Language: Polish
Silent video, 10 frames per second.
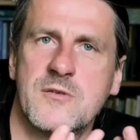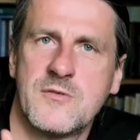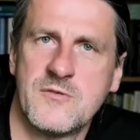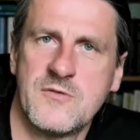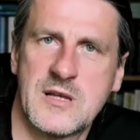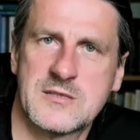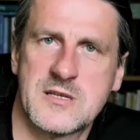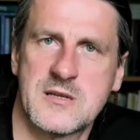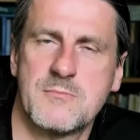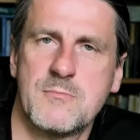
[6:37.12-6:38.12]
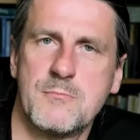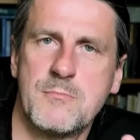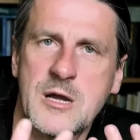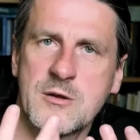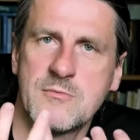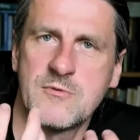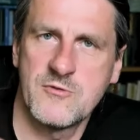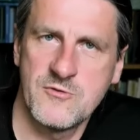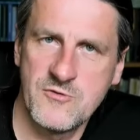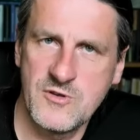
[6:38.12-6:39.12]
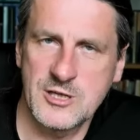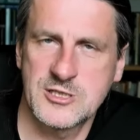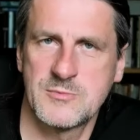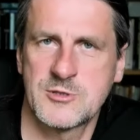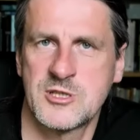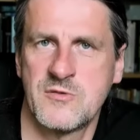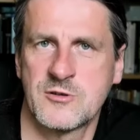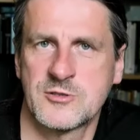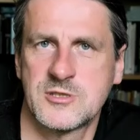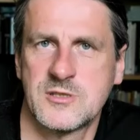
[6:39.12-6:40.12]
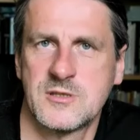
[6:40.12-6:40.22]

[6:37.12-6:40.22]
więcej, mają większe możliwości.